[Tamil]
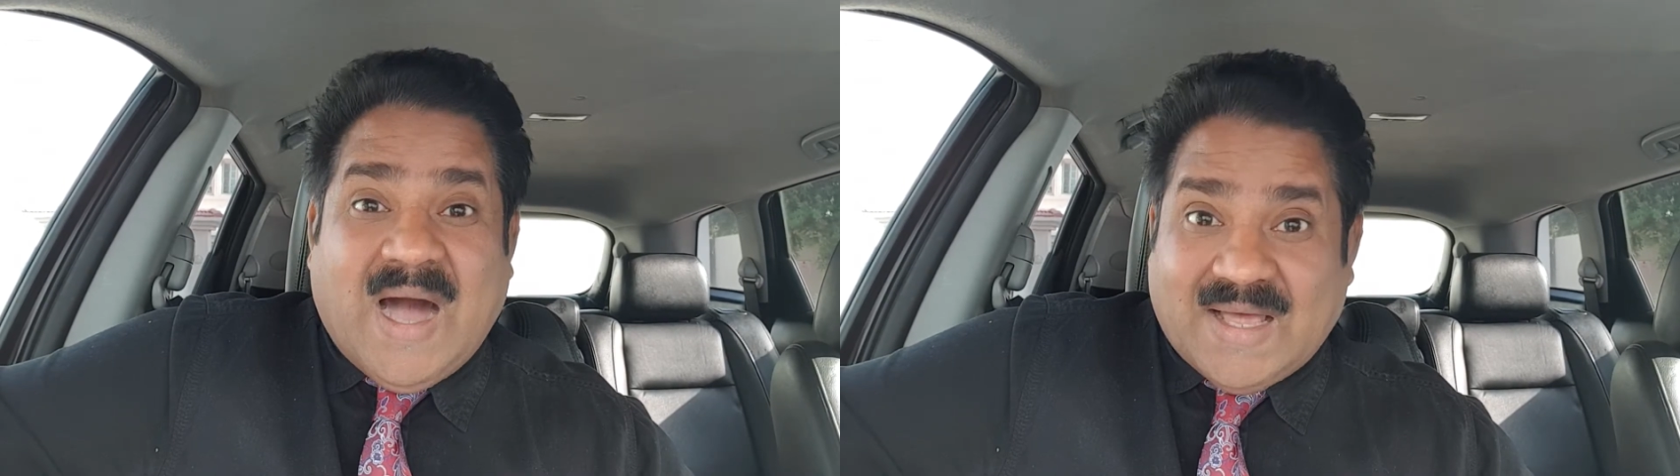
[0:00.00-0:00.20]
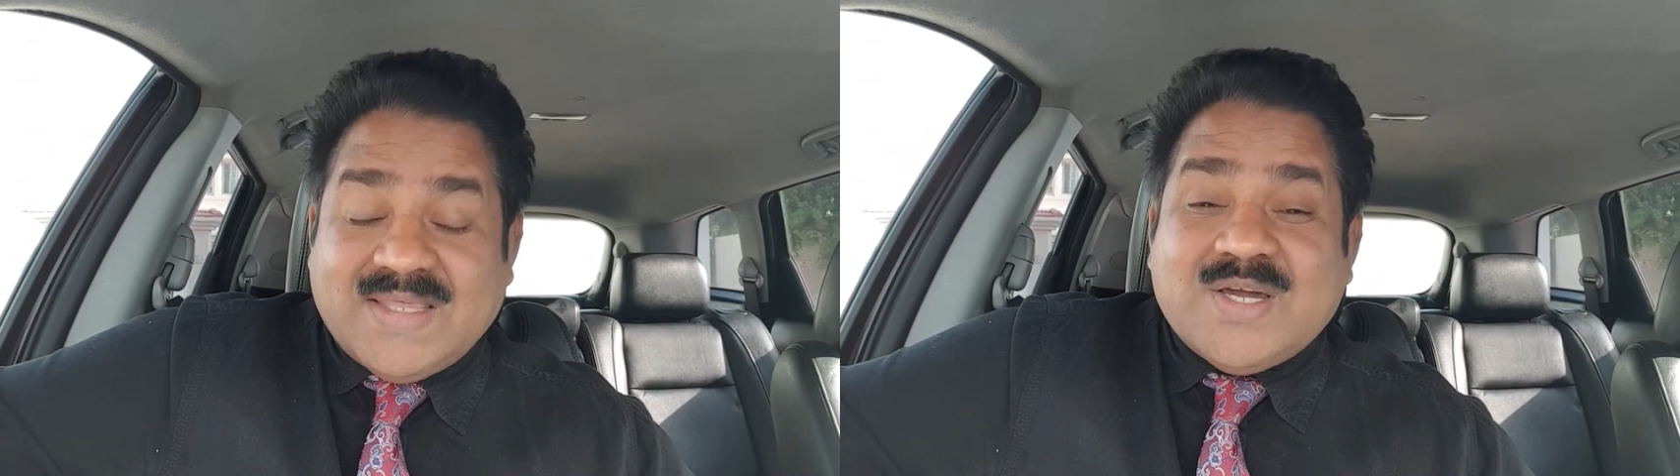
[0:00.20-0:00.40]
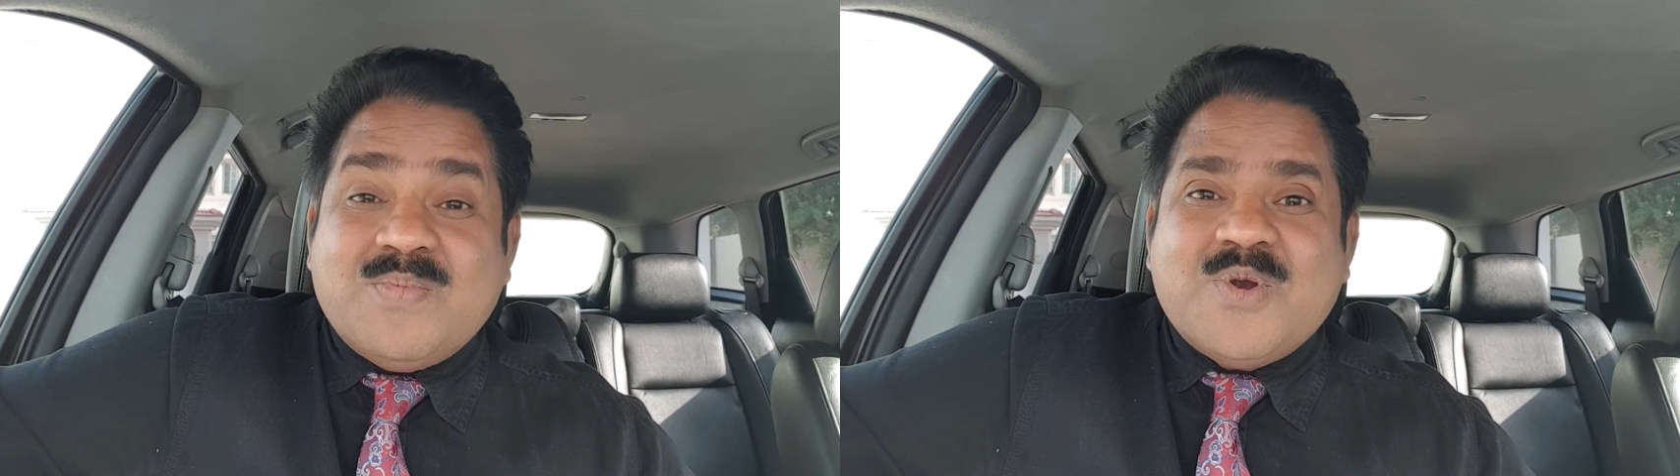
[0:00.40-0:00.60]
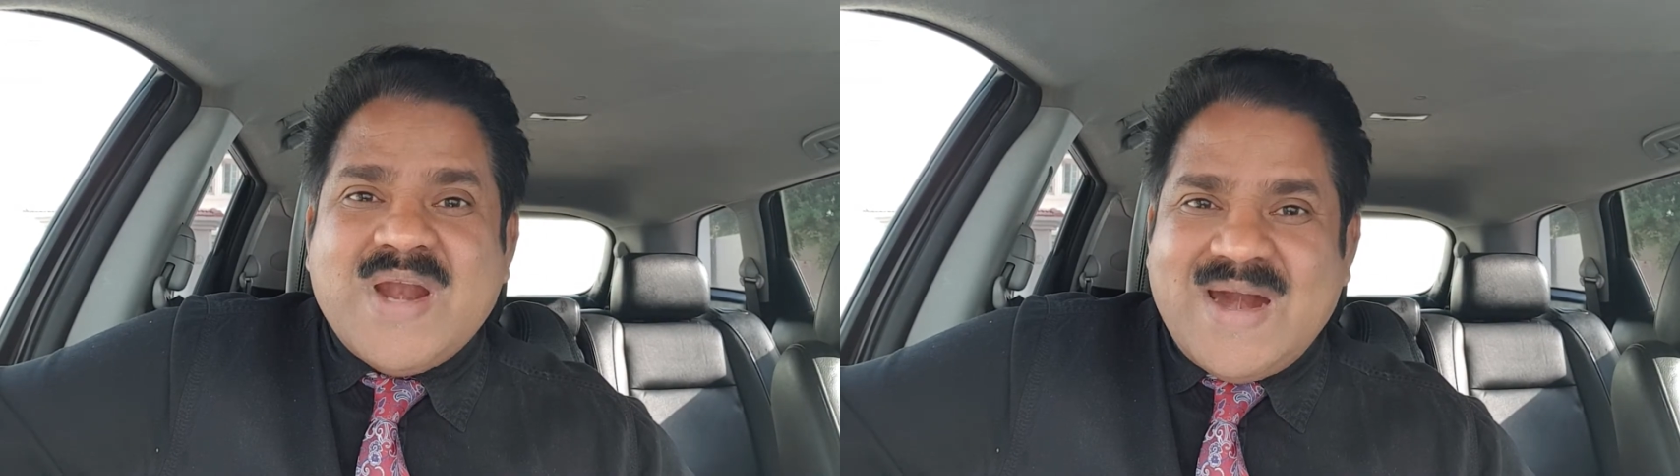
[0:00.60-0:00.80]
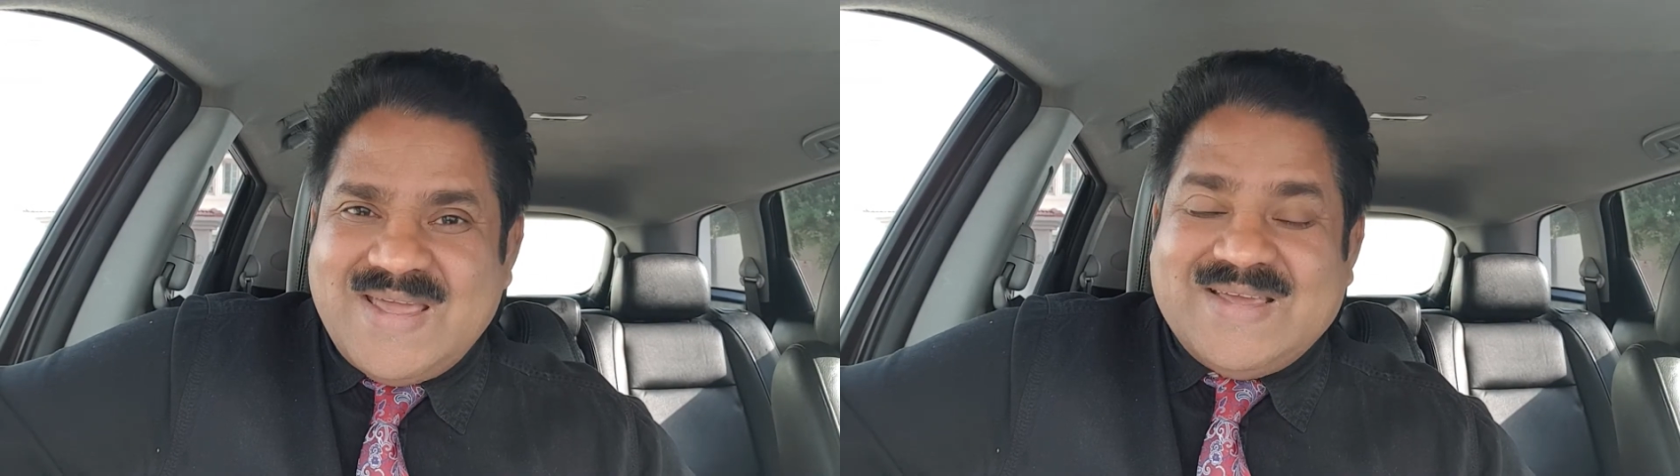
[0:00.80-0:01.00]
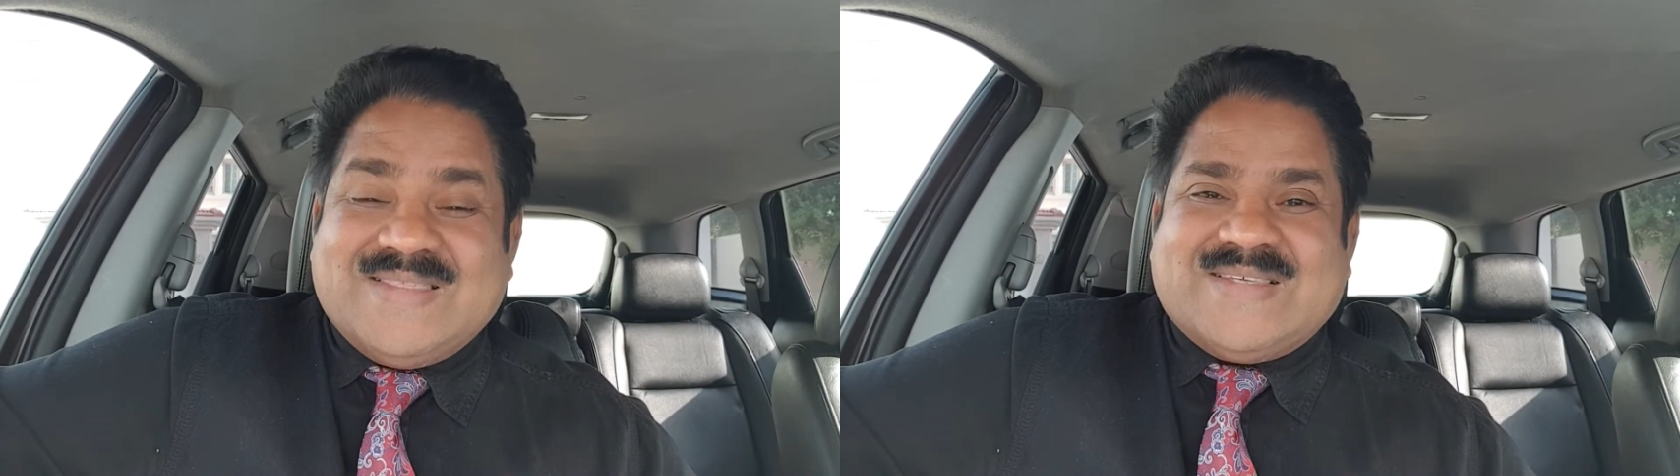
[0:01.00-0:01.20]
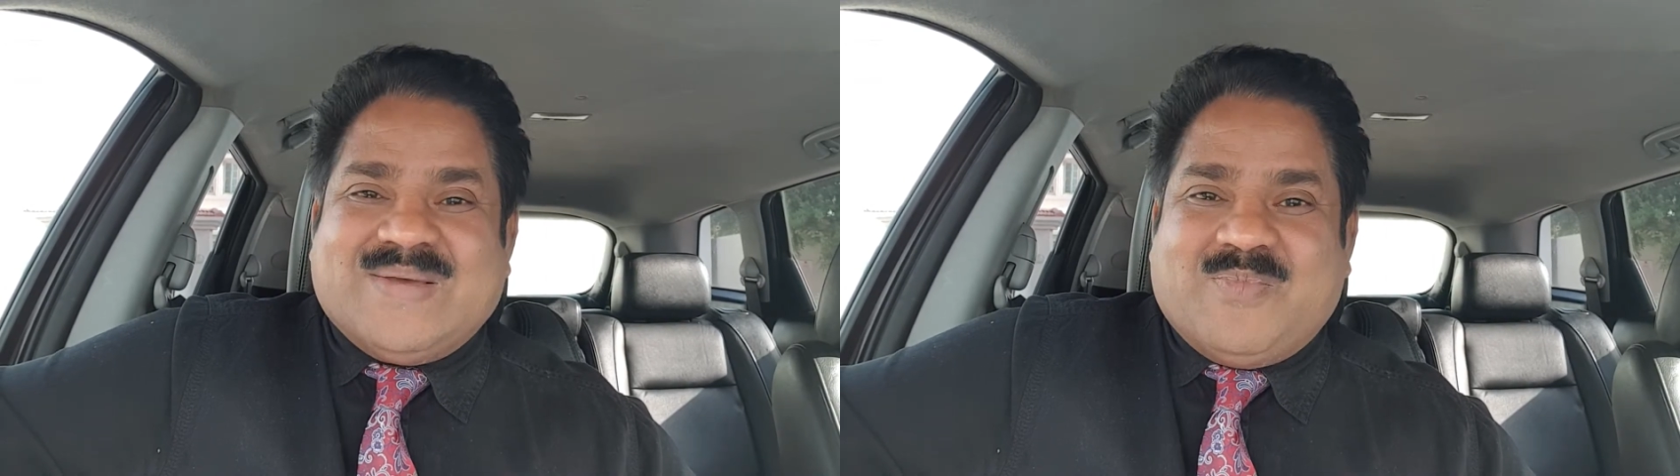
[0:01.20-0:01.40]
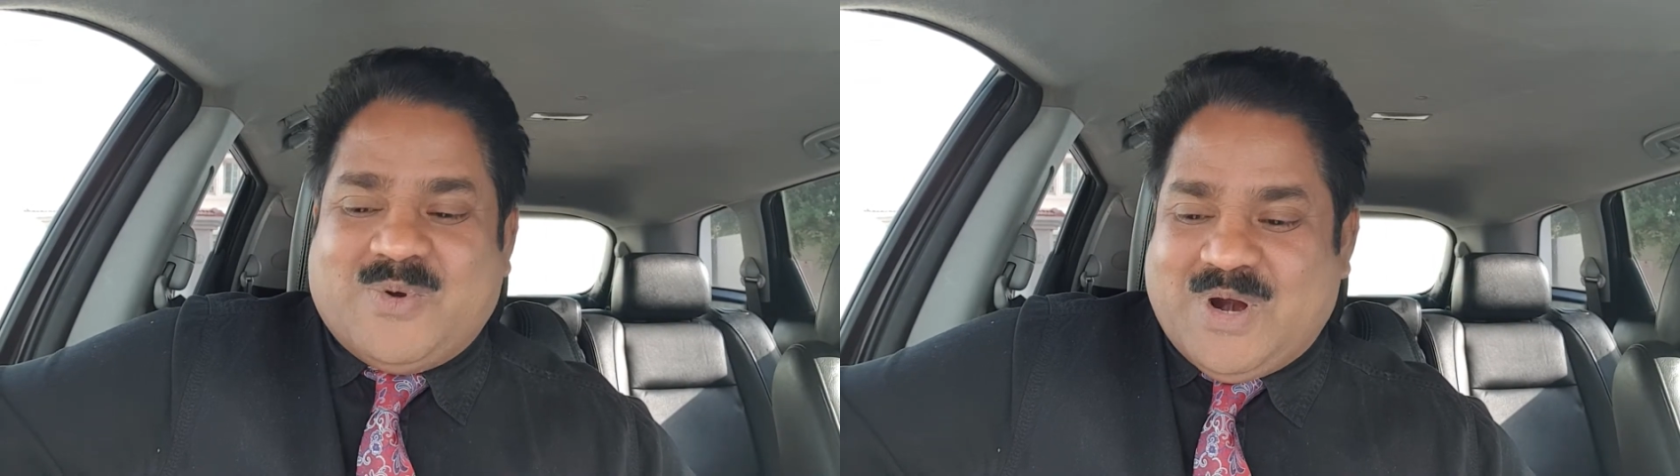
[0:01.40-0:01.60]
அதுக்கு முன்னாடி இந்த
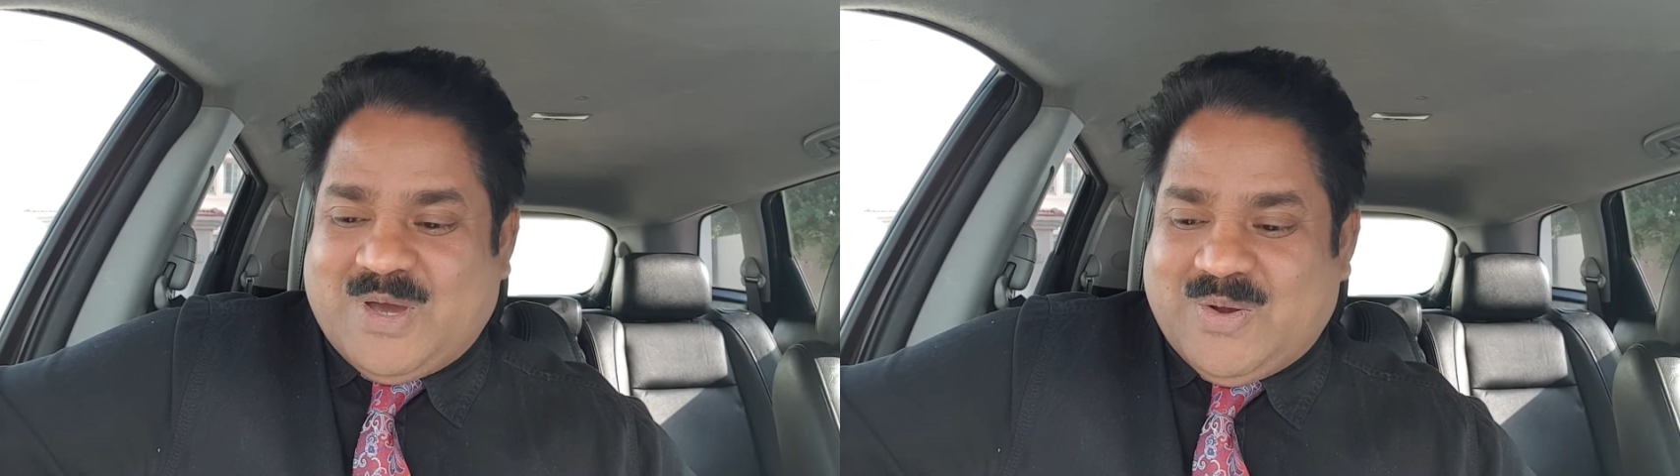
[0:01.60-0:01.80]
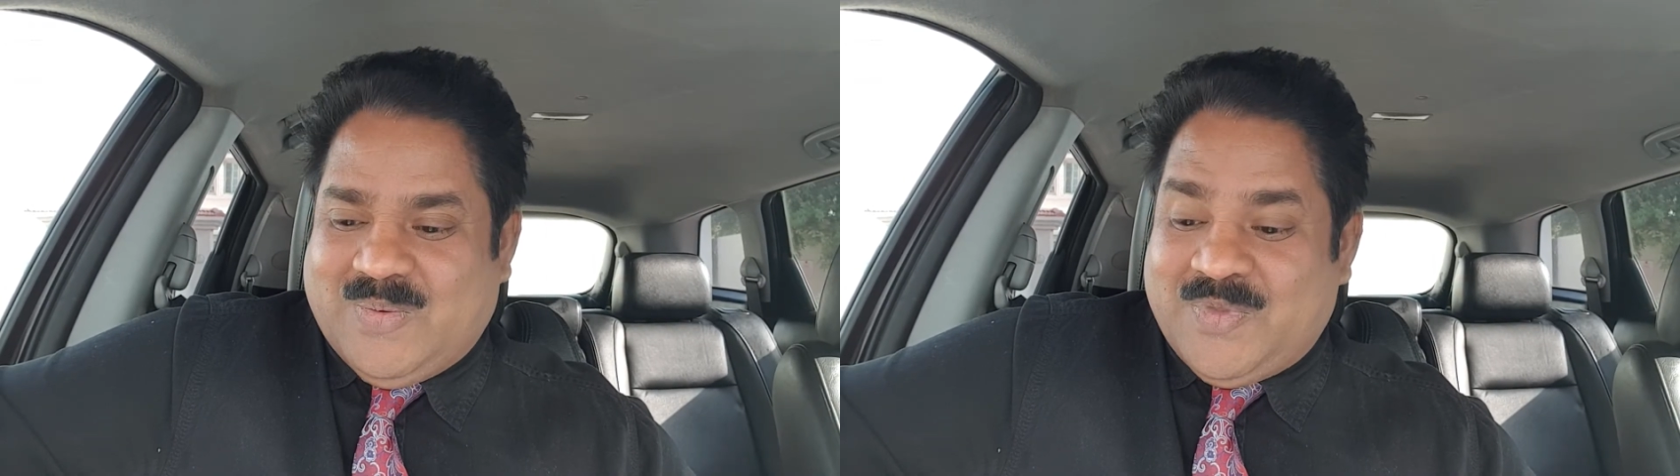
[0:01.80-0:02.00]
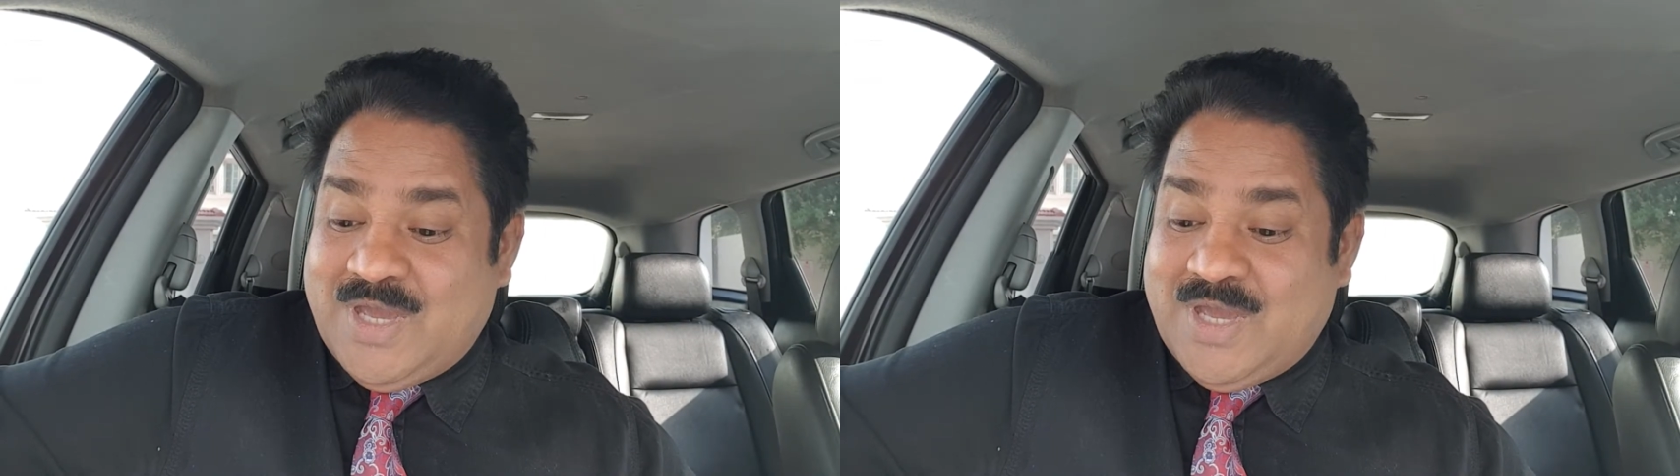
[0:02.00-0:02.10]
சம்பவம் நடக்கும்